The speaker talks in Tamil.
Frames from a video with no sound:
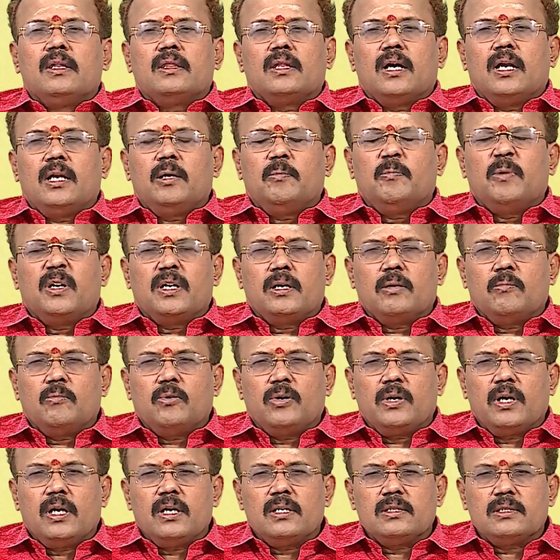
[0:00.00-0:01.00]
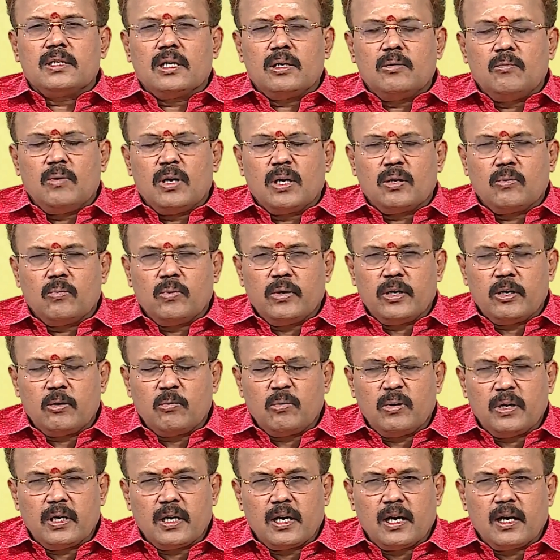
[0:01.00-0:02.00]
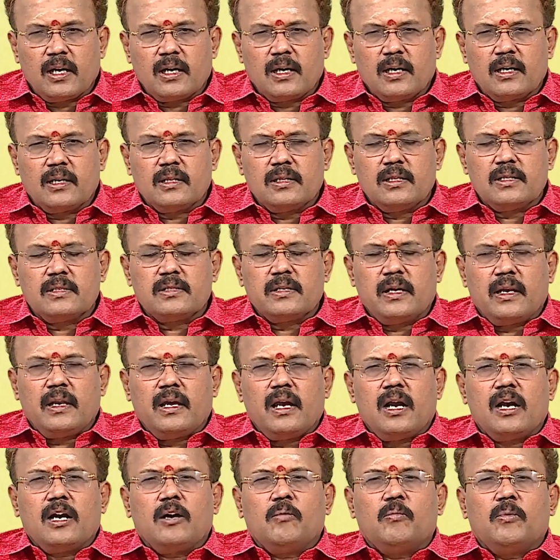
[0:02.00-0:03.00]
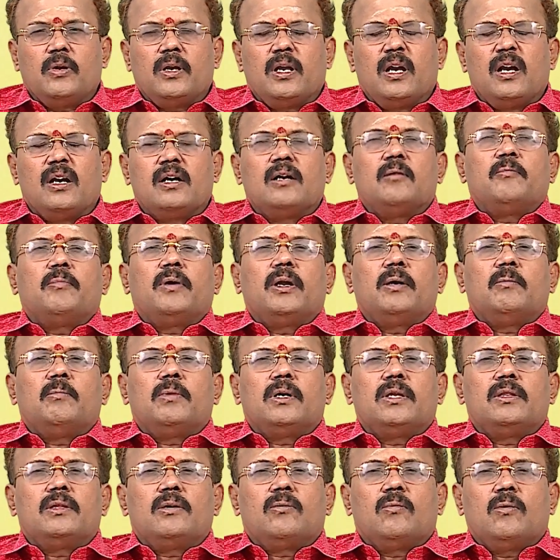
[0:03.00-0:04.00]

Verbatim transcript: தனிப்பட்ட முறையில் செல்வாக்கு உயரக்கூடிய காலகட்டத்தை சரியாக முறையாக பயன்படுத்தி